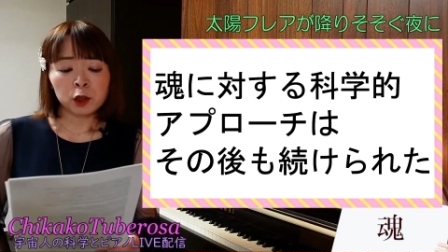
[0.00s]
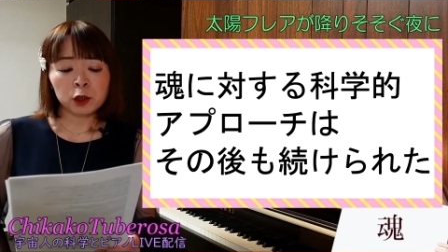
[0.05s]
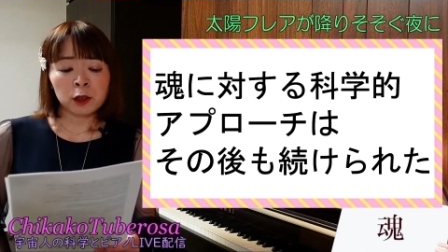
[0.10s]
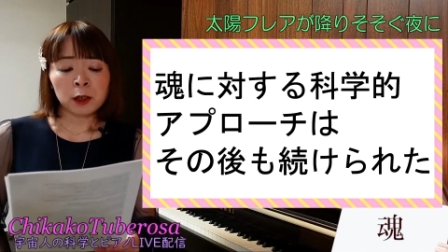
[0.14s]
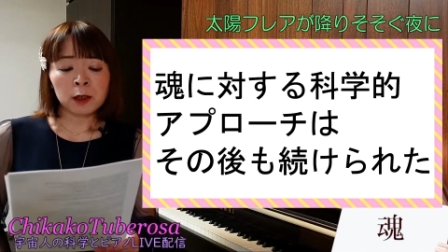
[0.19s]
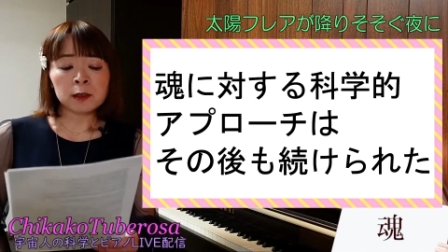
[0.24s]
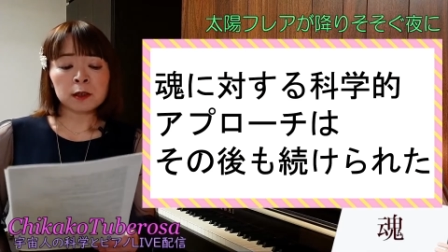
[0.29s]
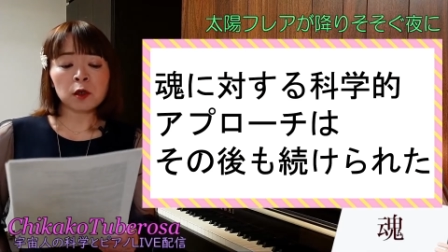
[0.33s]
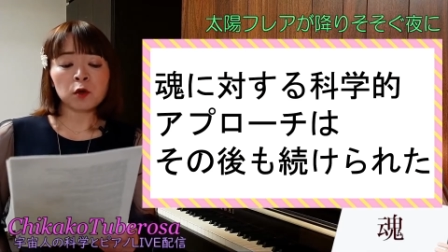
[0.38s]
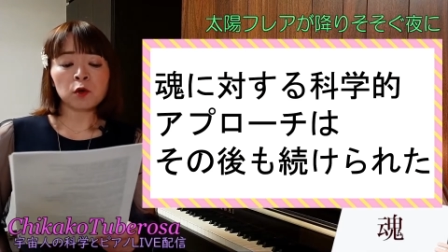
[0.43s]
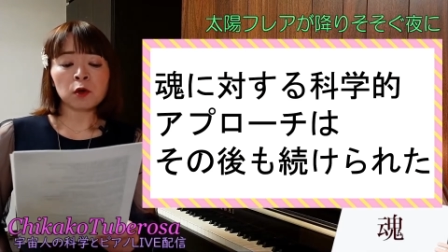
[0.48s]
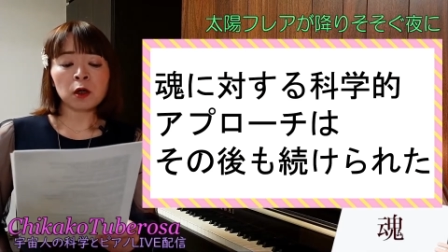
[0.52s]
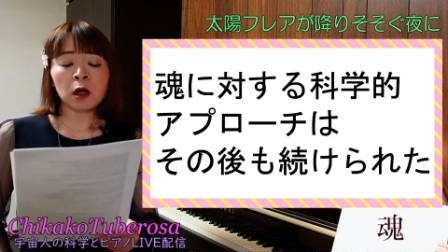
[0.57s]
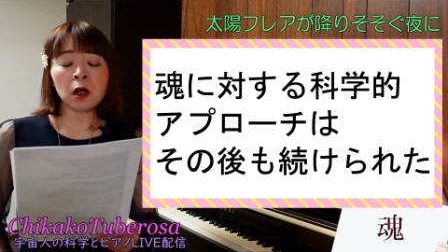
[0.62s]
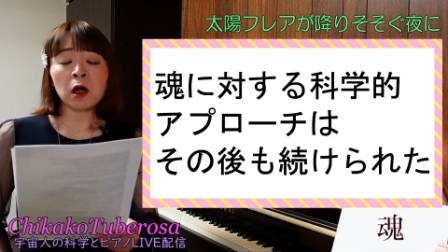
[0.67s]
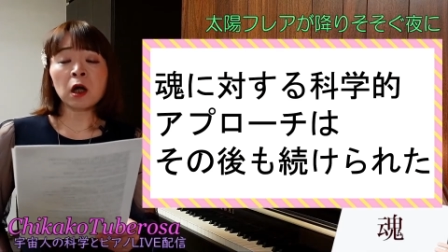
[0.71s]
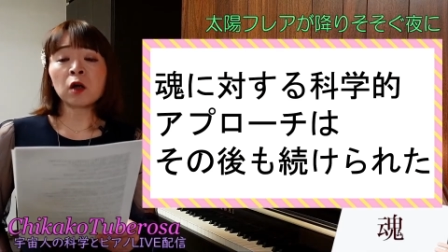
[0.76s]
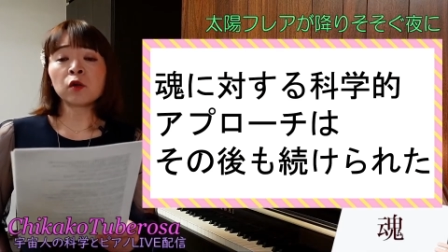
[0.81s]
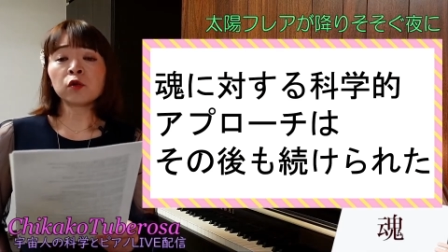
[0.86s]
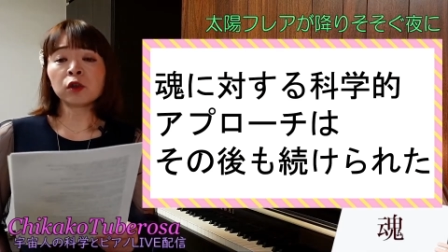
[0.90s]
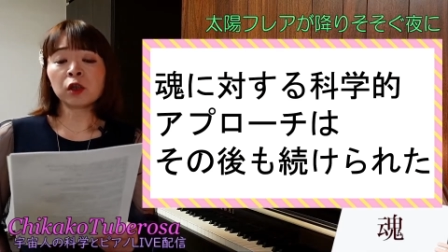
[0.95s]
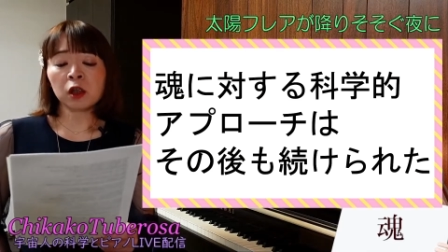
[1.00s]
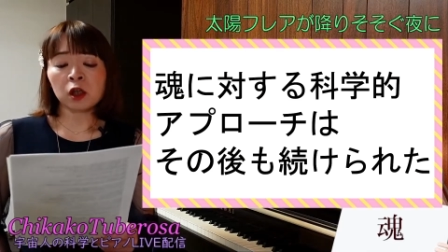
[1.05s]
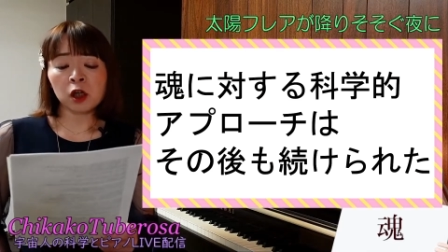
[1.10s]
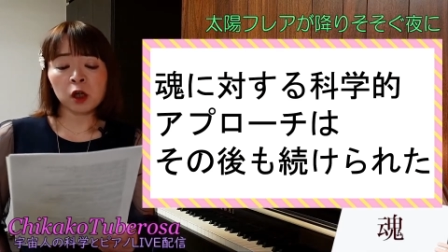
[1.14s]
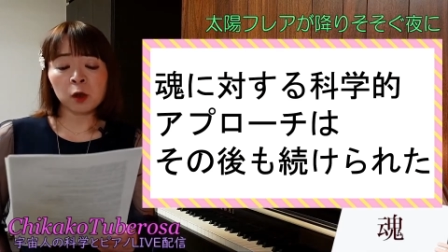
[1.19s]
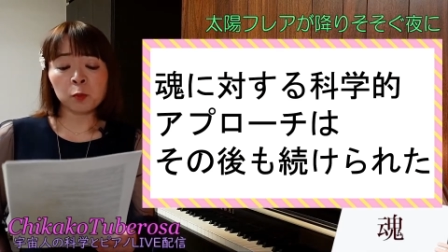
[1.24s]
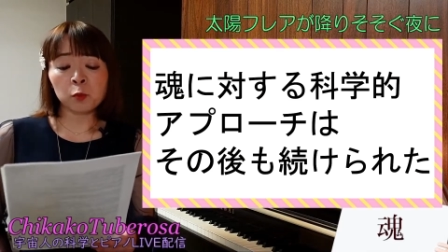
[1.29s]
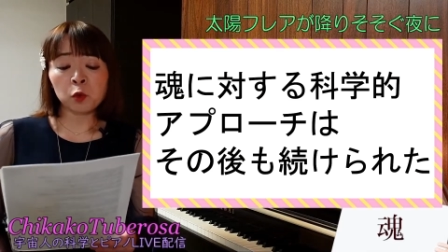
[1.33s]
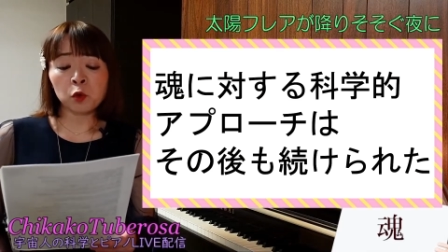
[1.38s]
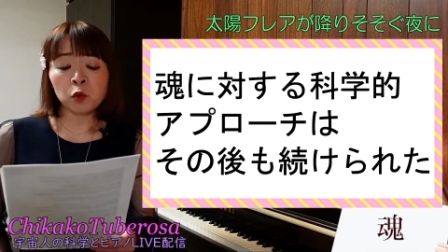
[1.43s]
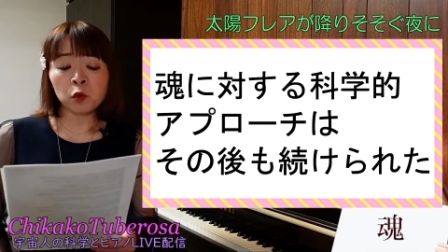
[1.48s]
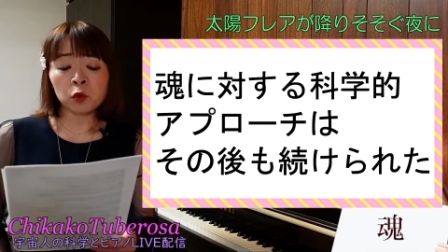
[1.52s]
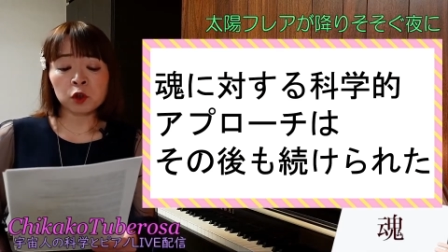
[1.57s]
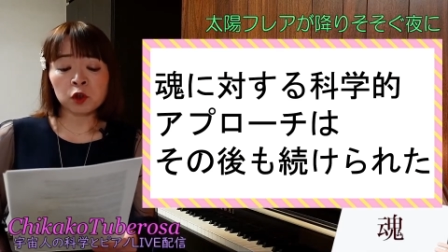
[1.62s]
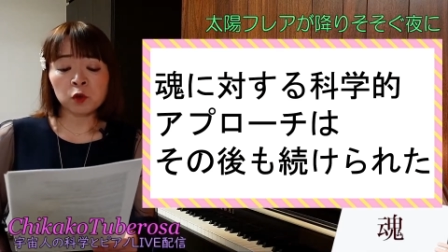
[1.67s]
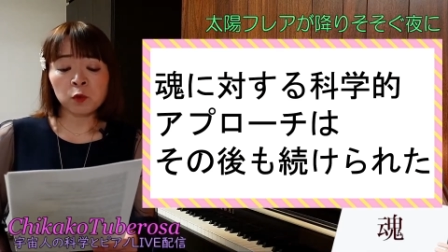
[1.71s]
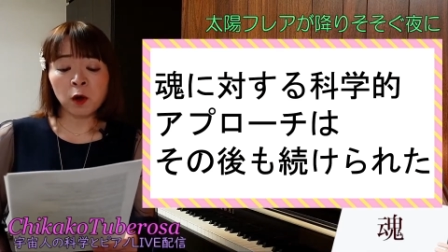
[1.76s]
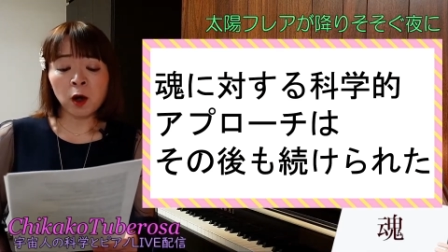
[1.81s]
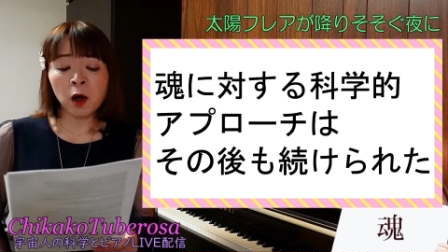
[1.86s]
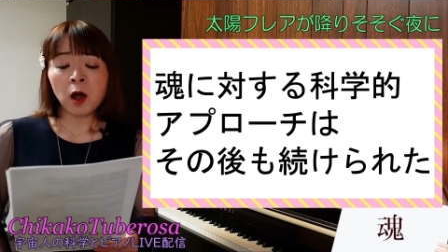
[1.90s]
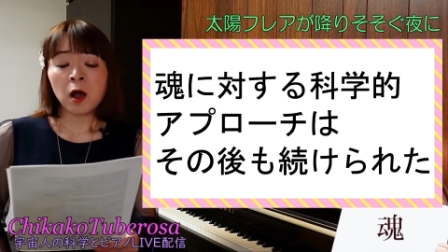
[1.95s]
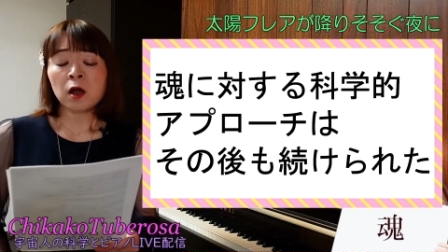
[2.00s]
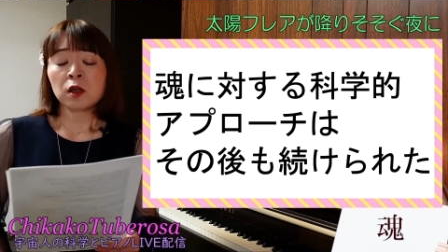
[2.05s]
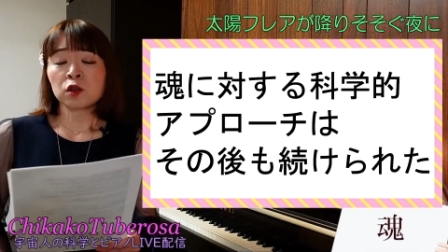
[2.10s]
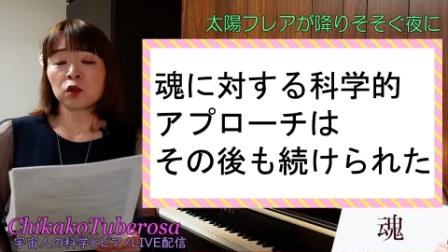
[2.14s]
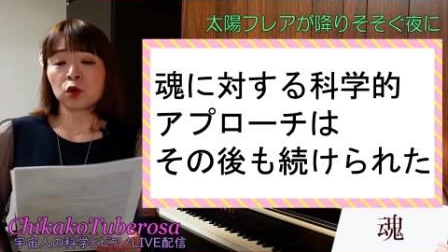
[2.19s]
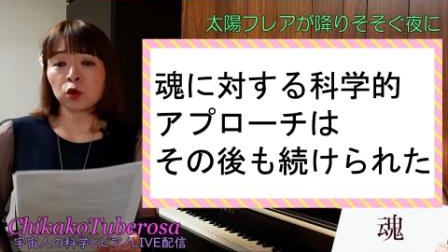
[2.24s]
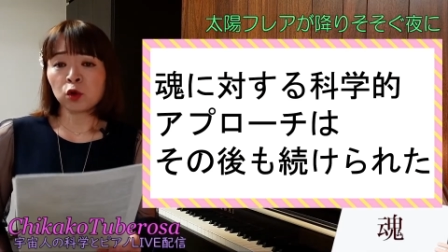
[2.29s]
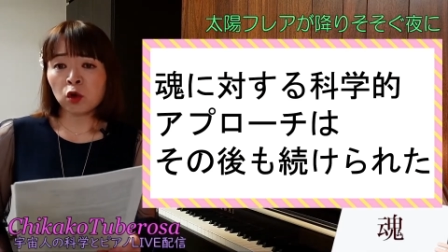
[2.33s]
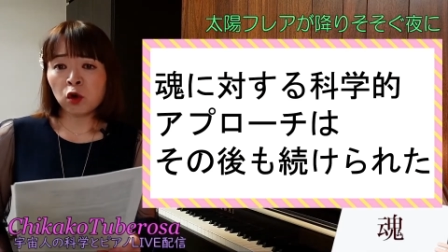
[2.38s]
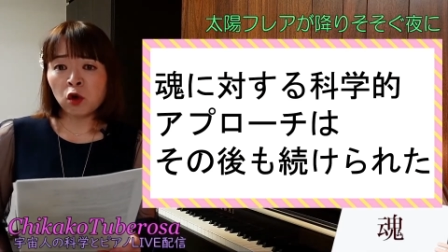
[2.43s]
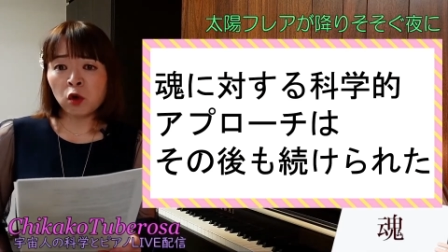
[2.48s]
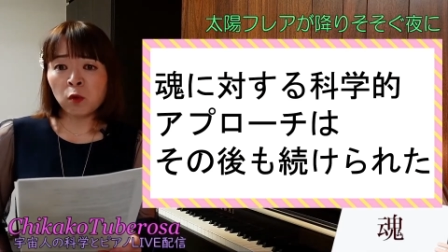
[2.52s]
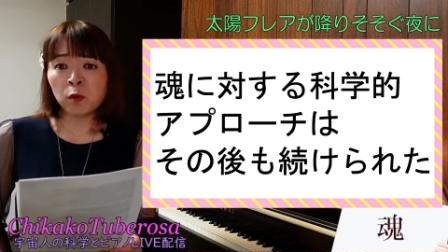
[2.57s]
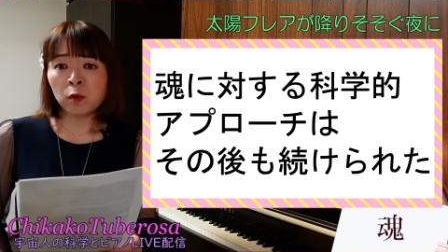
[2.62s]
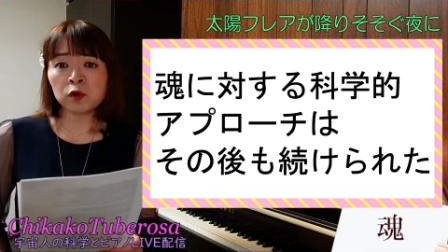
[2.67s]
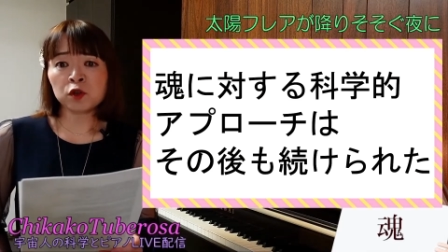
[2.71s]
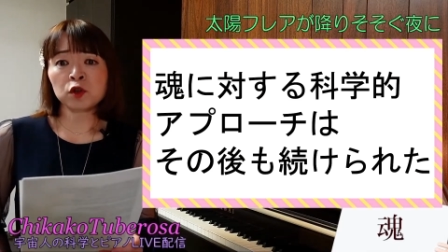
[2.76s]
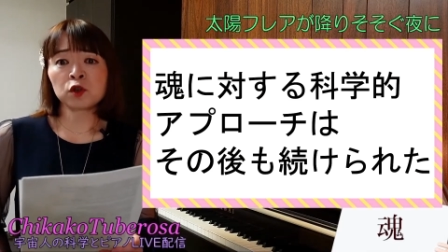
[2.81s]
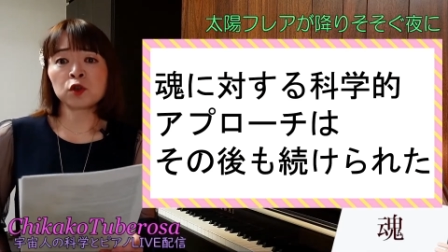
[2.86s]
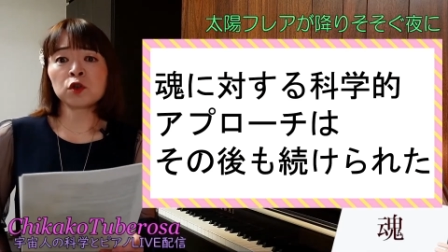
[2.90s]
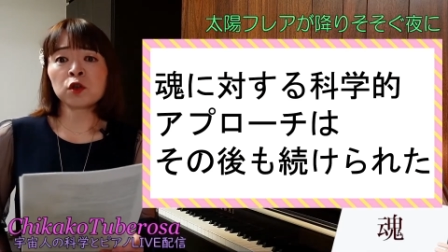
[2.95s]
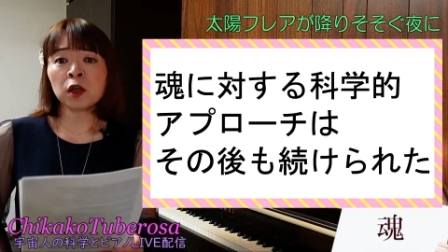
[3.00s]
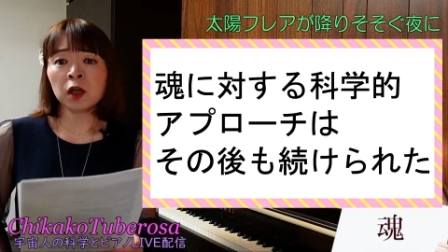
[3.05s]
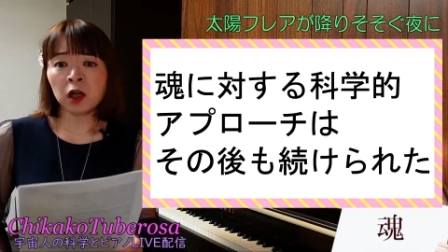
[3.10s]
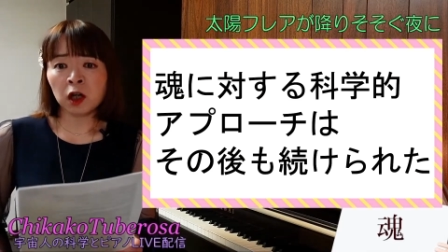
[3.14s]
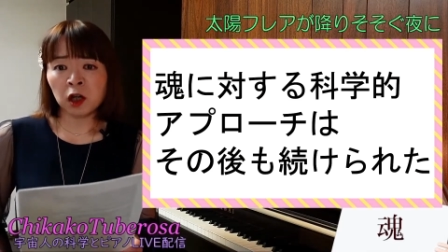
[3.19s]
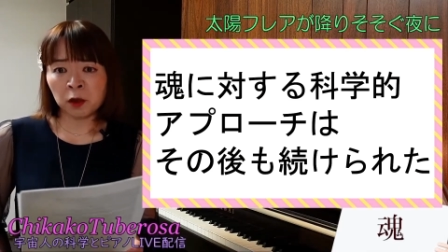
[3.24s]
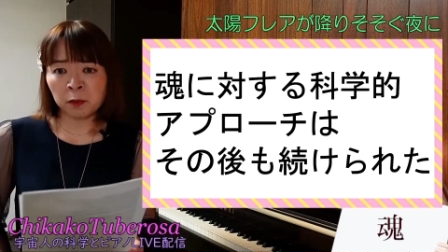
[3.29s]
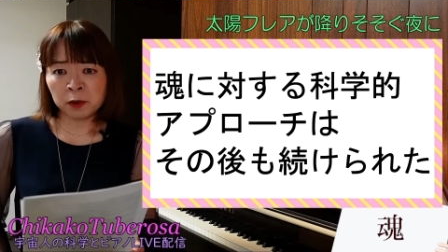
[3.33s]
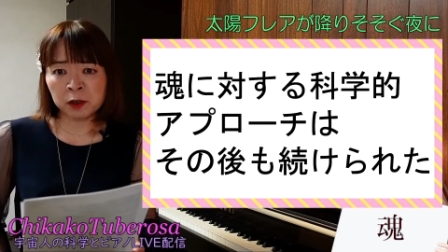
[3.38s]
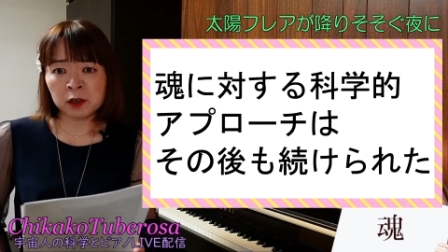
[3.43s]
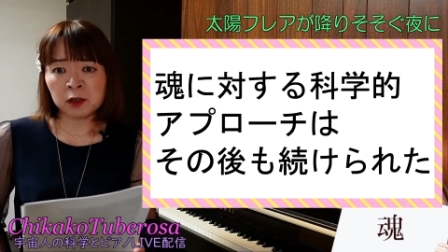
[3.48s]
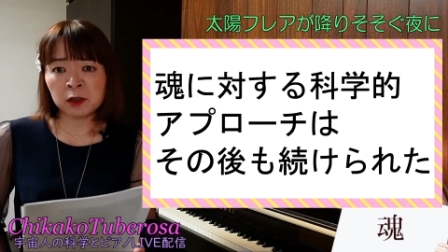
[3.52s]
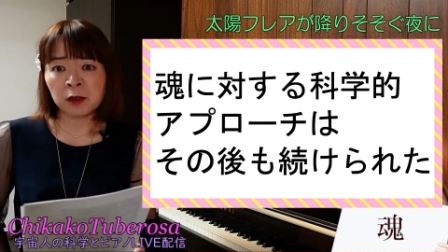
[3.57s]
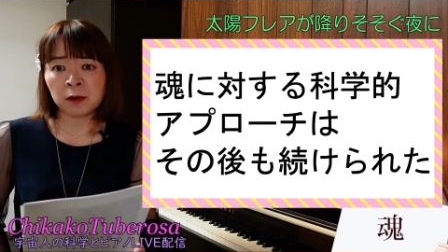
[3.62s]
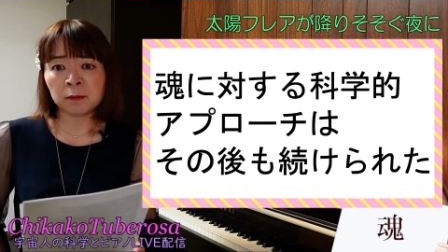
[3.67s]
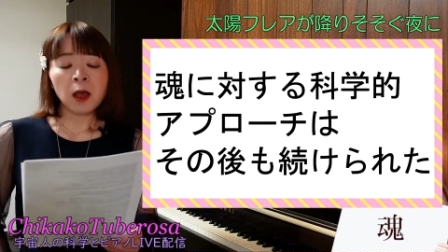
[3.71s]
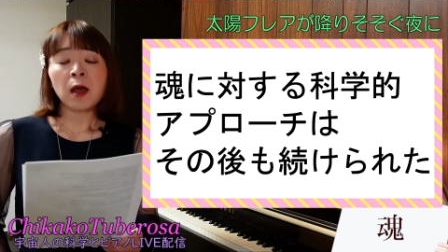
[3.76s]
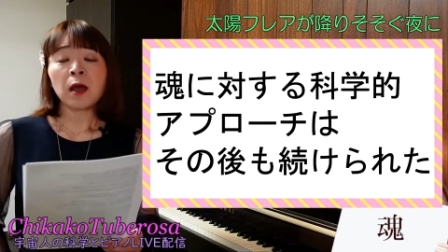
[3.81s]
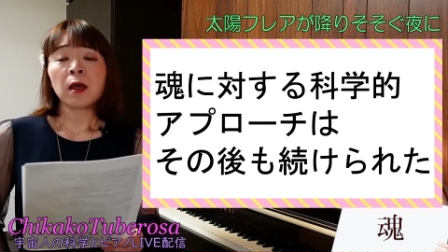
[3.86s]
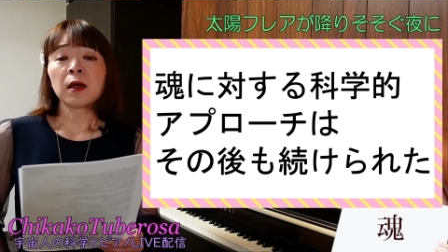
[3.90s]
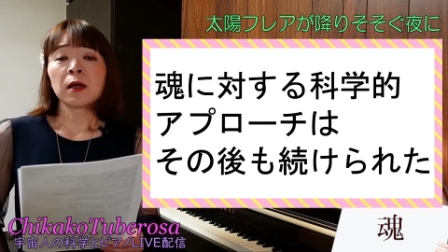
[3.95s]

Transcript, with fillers: に対する科学的アプローチはその後も続けられました。